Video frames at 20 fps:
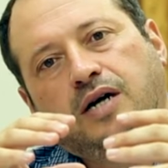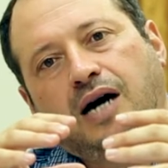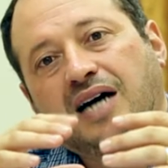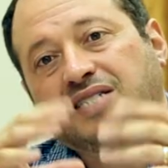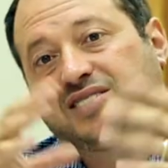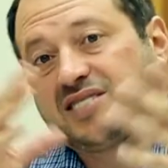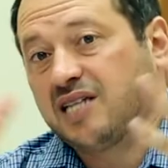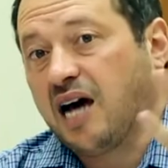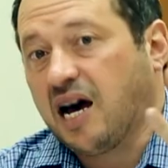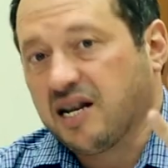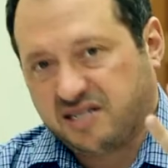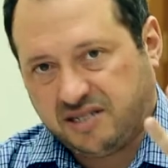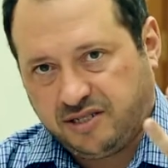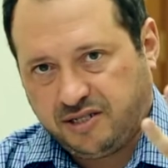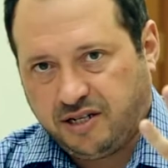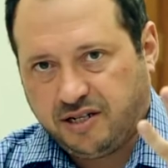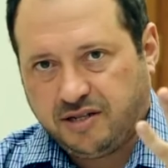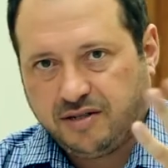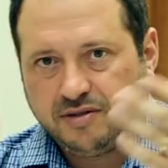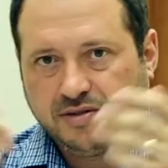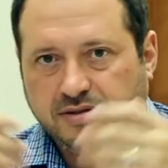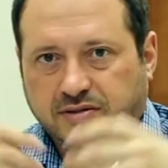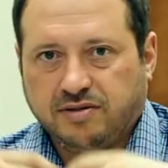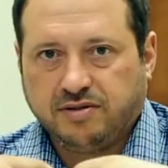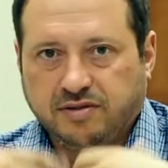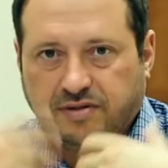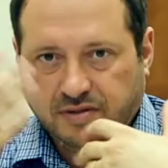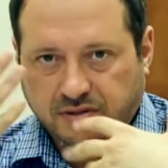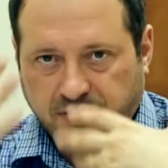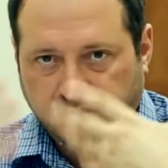Астарте,
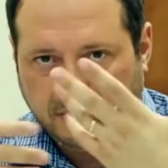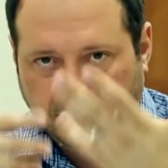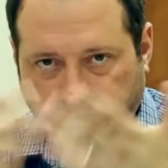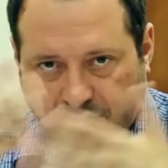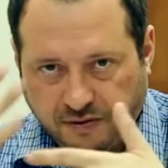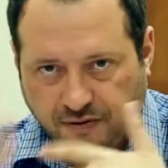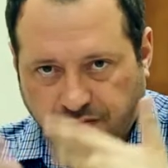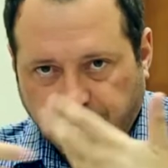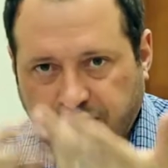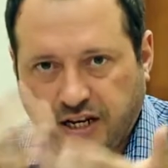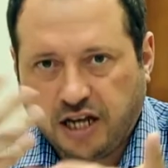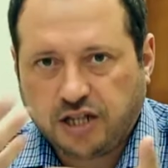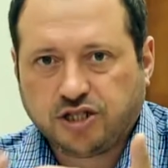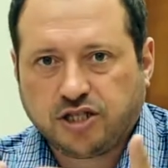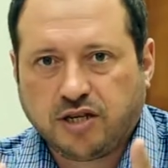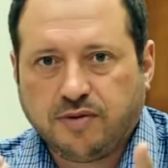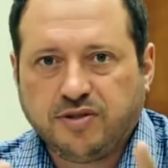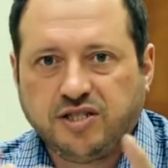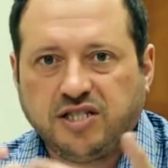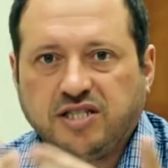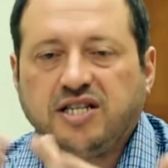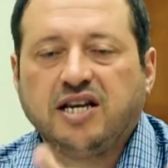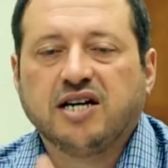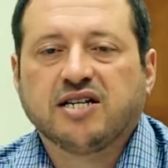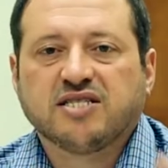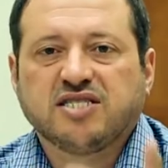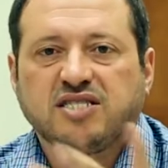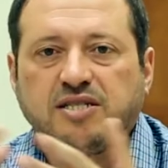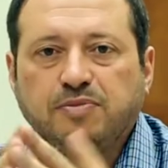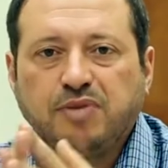в греческом языке
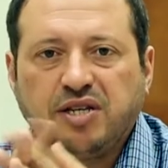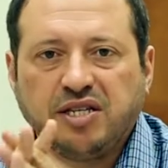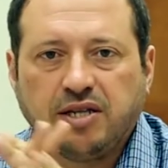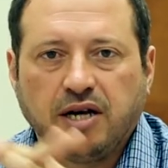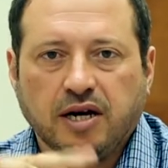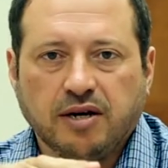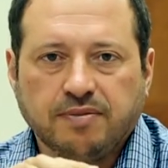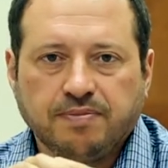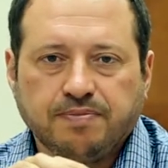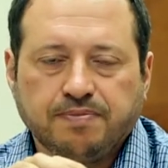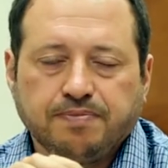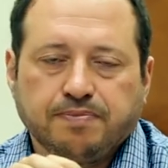Артемида.